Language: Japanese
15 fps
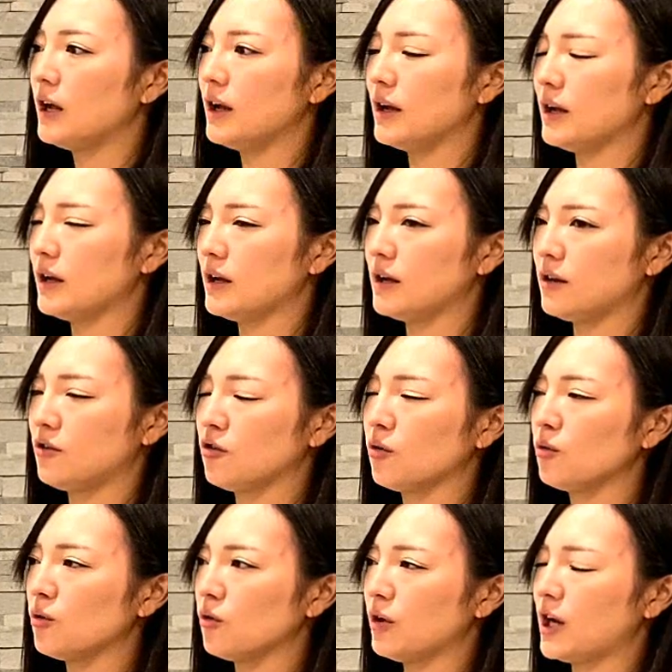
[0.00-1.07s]
えー、贈
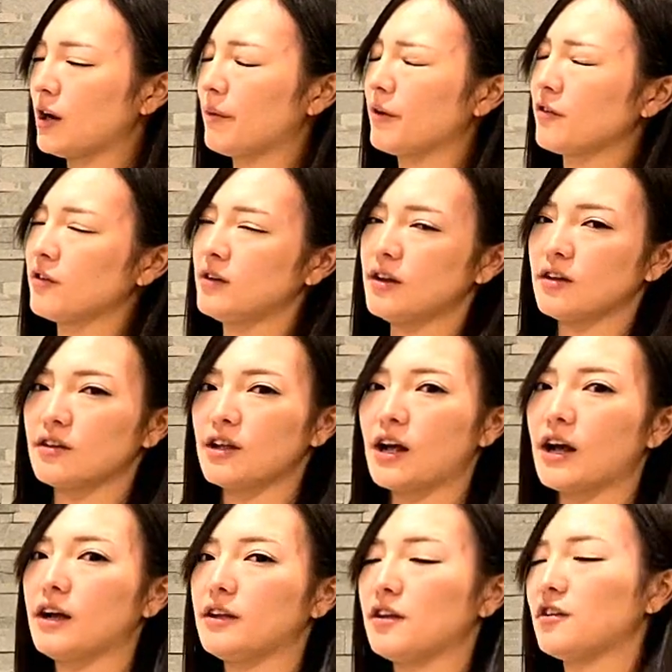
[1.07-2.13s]
与を選ばずにですね
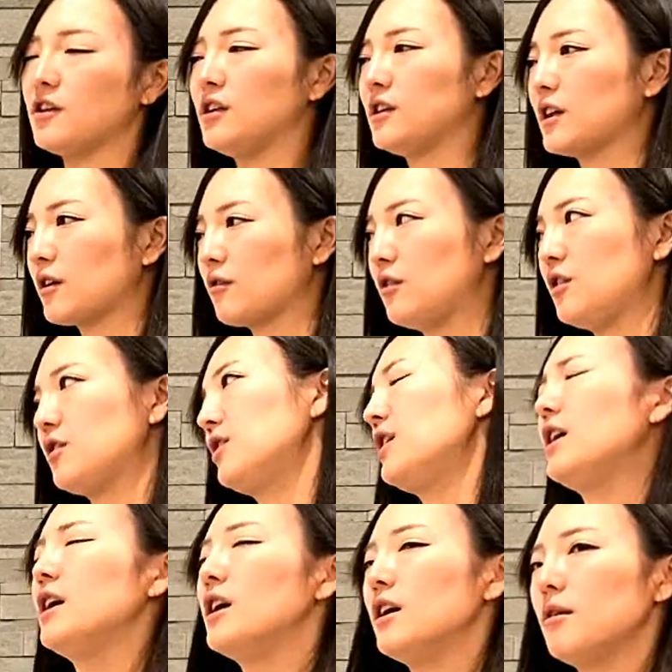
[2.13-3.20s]
あえて信託にし
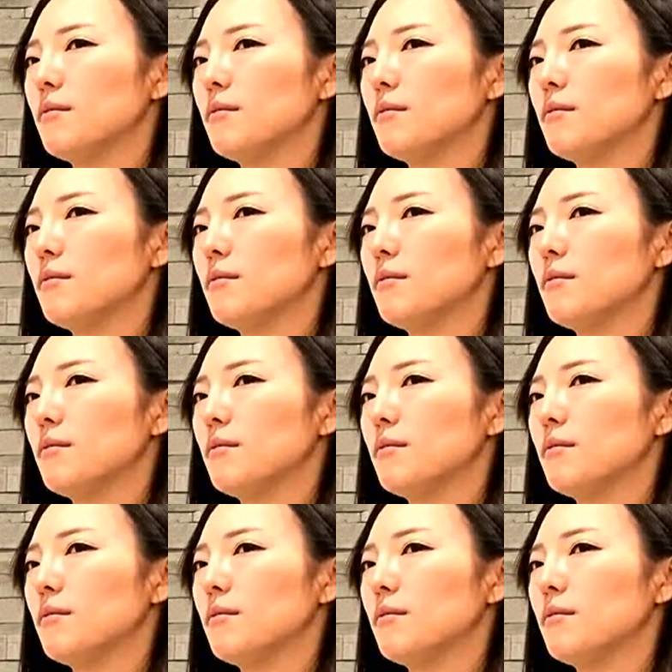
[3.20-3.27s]
て、